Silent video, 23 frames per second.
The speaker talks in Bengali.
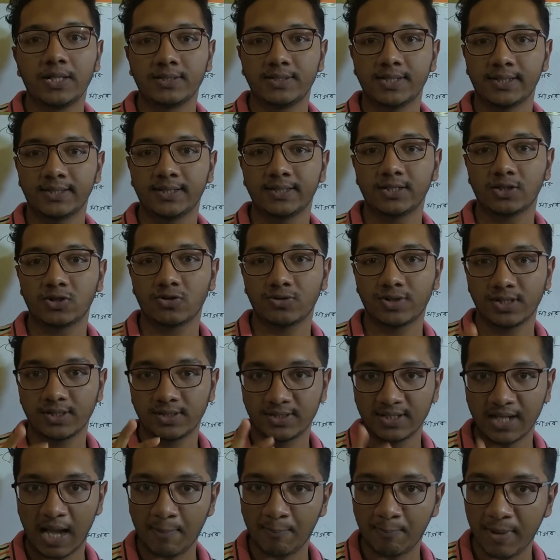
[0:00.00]
চারটি দেশ হচ্ছে
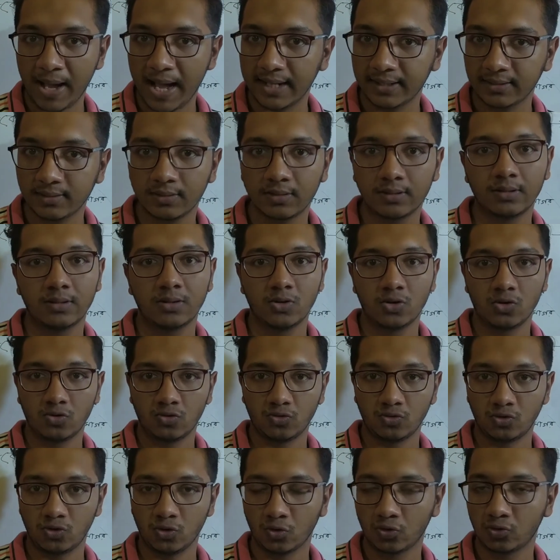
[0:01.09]
জাপান
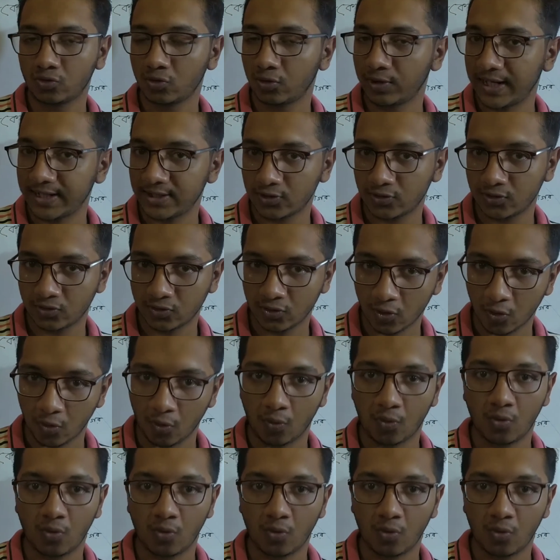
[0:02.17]
যুক্তরাষ্ট্র